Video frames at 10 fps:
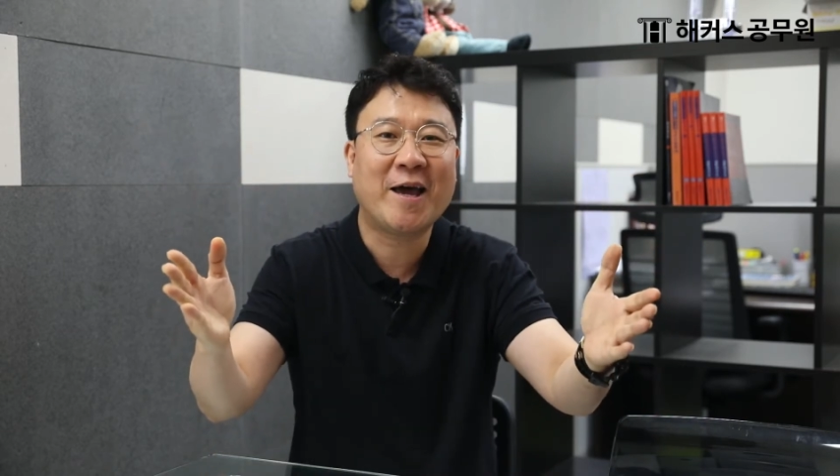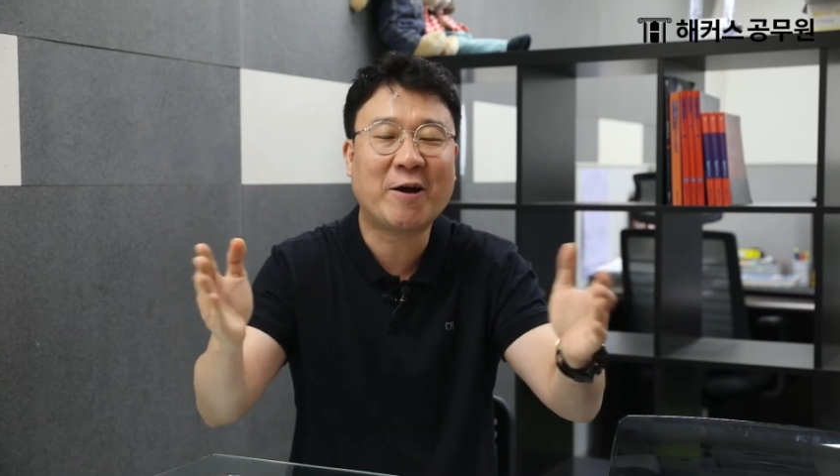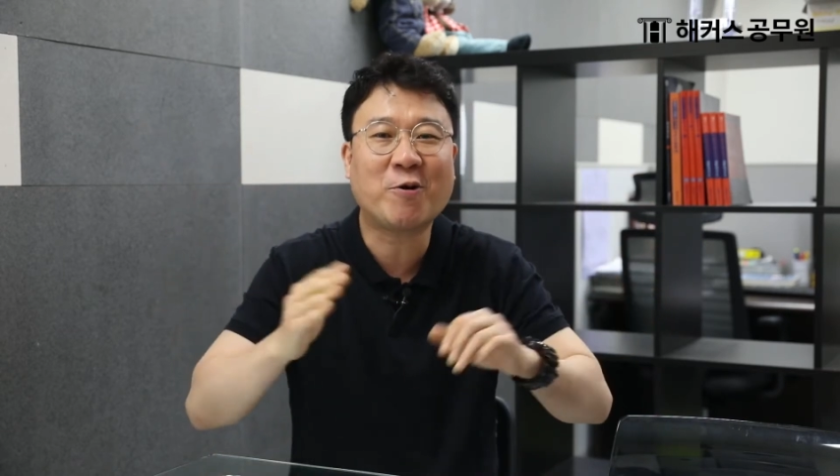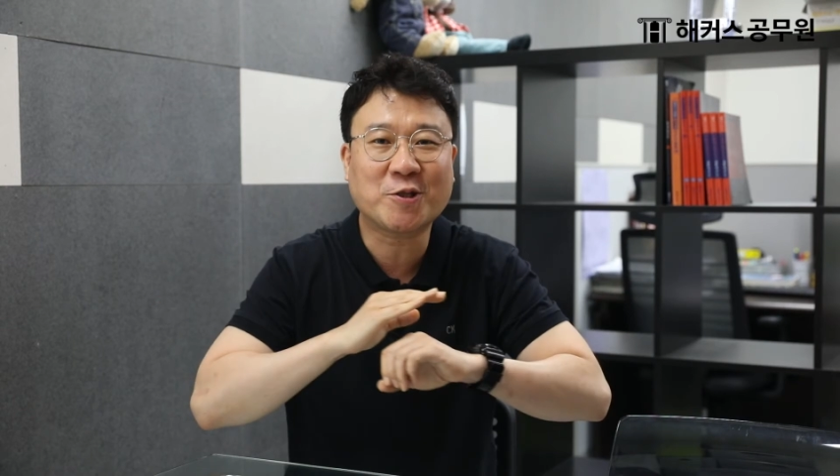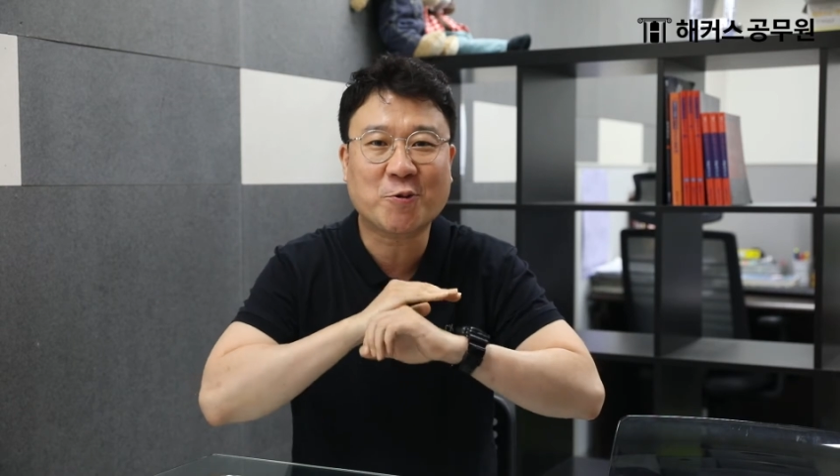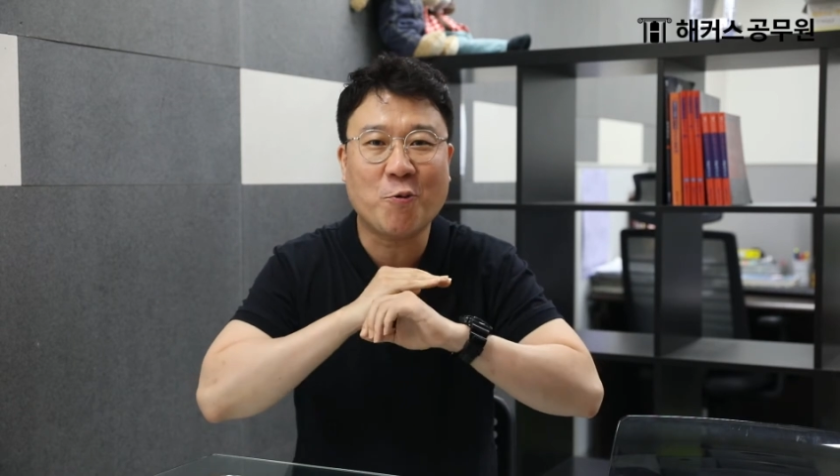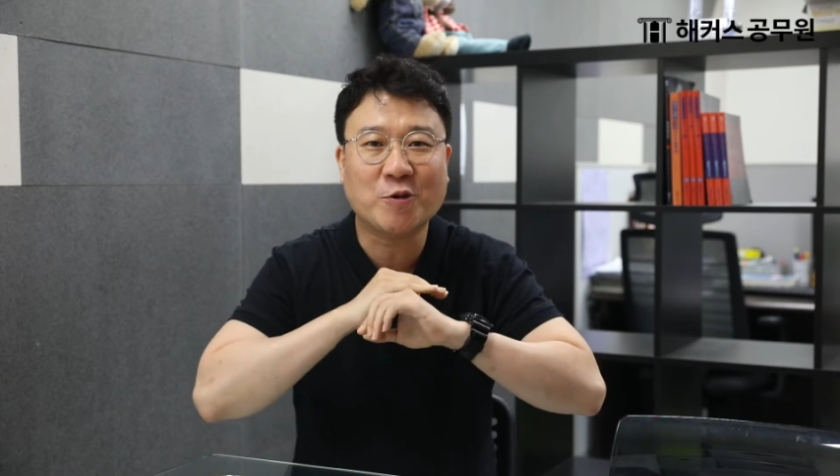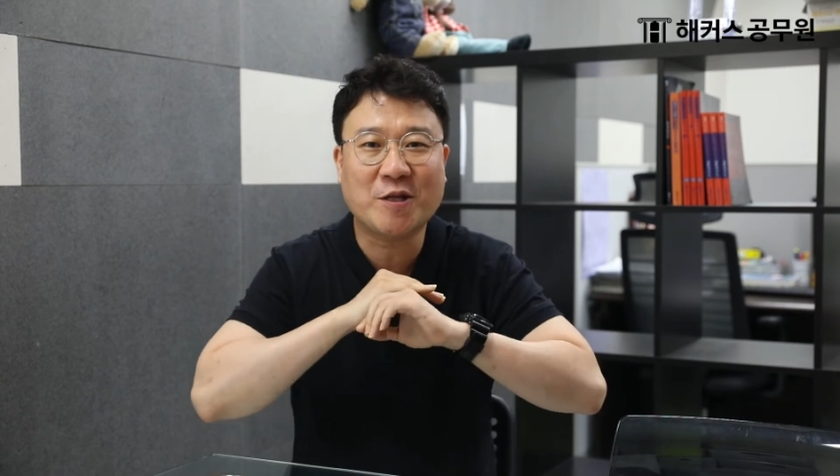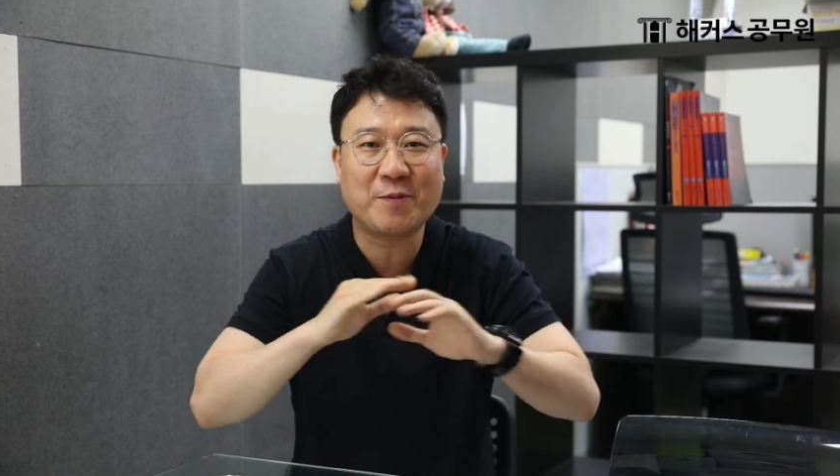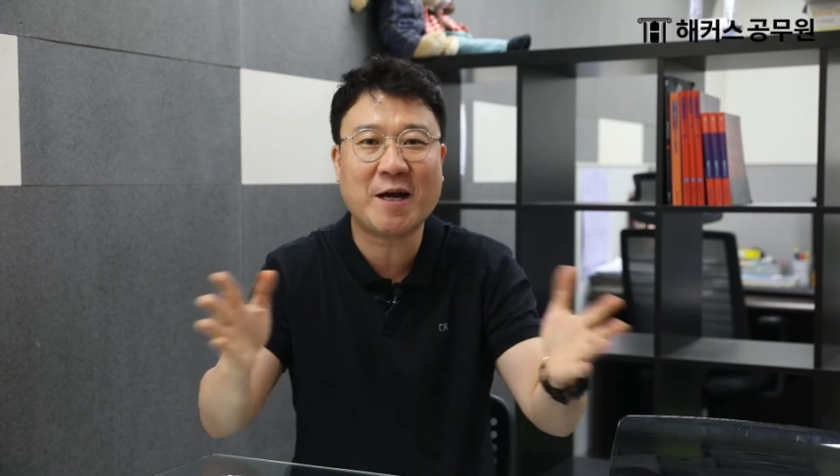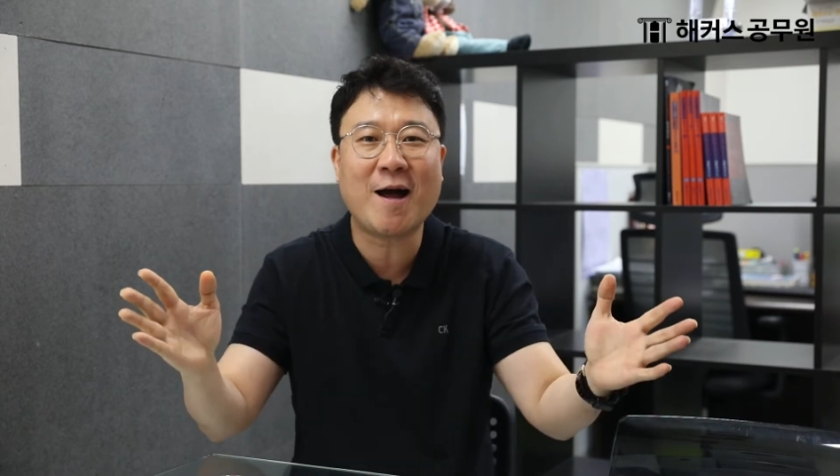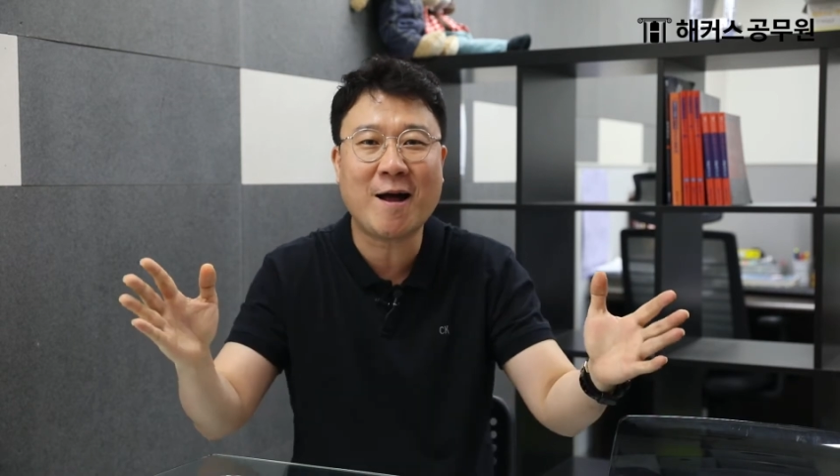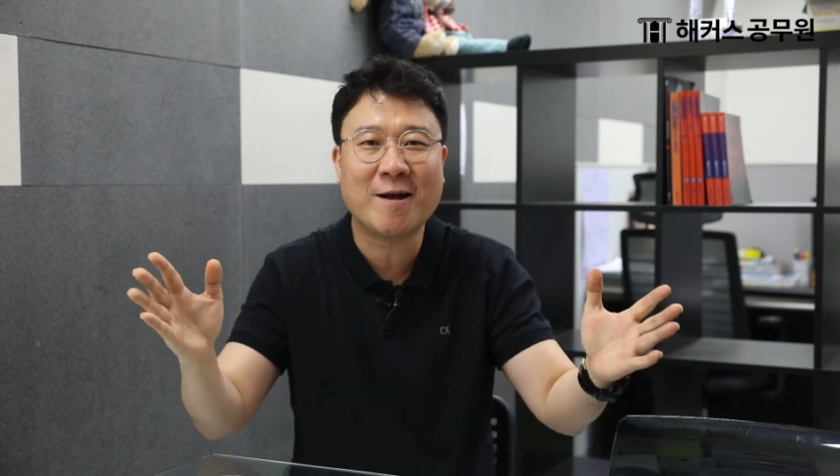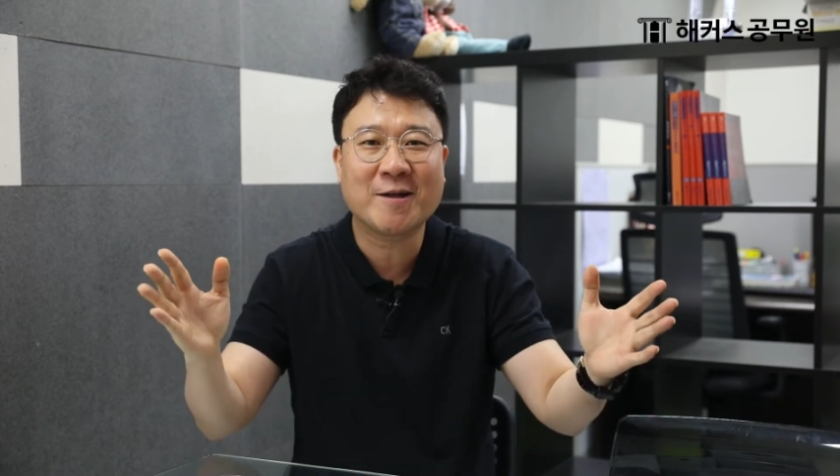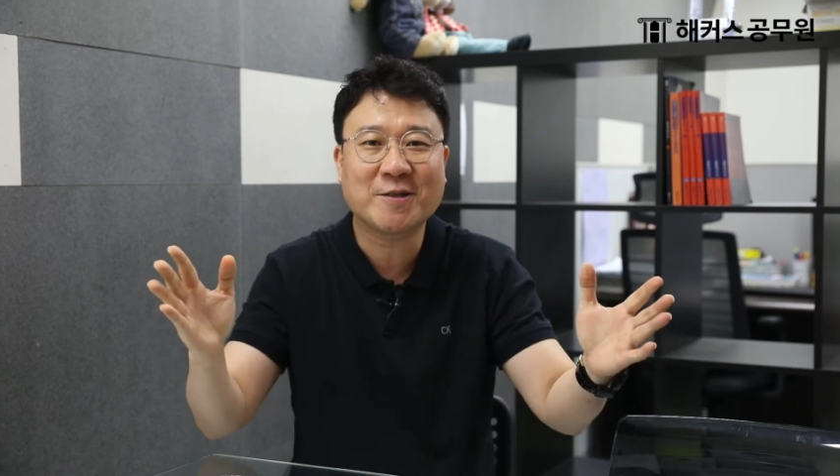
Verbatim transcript: 해커스 공TV가